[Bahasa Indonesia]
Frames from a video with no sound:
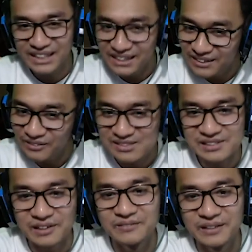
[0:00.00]
dan kalau
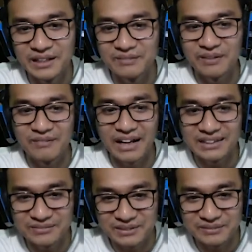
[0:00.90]
Xiaomi ini emang
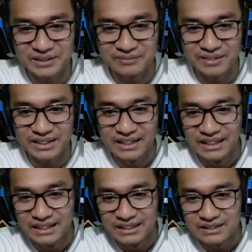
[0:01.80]
mantep teman-teman
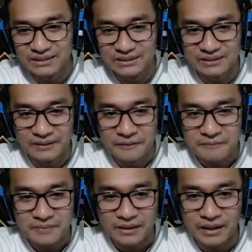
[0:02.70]
tuh
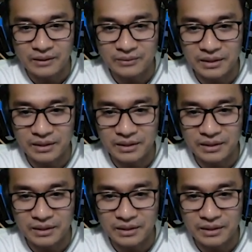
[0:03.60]
aku